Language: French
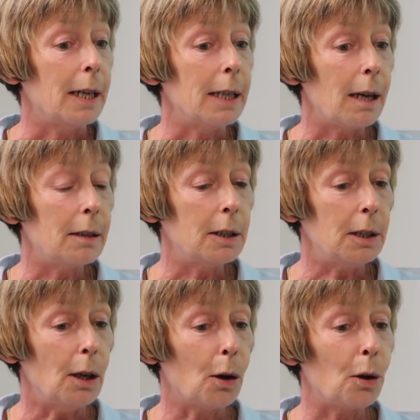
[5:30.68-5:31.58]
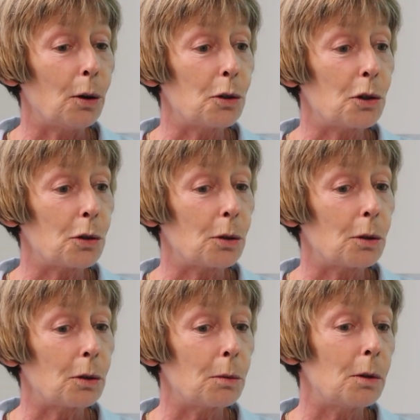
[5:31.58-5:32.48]
et elle dit
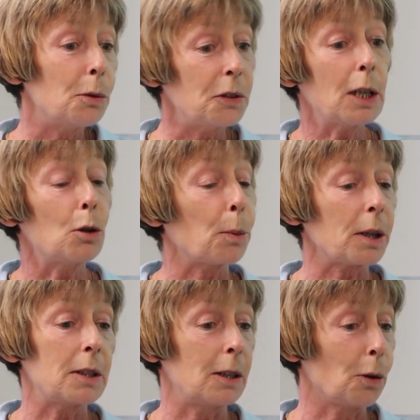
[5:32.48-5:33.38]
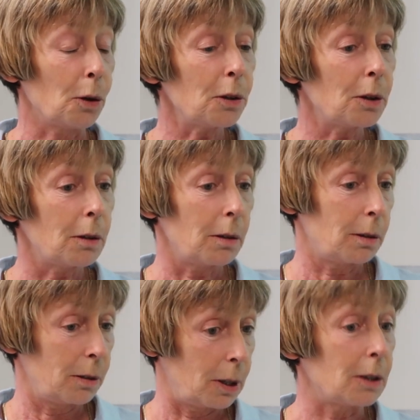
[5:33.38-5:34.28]
le cycle précédent
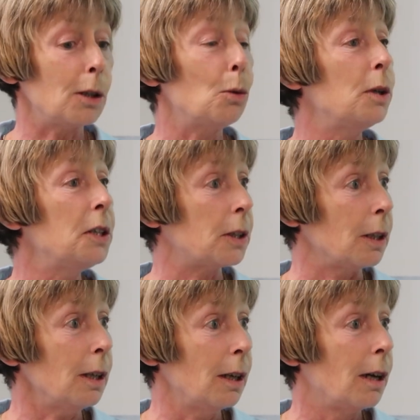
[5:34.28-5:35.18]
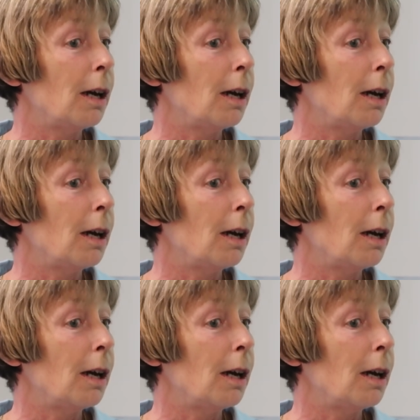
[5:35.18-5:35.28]
c'était le lycée.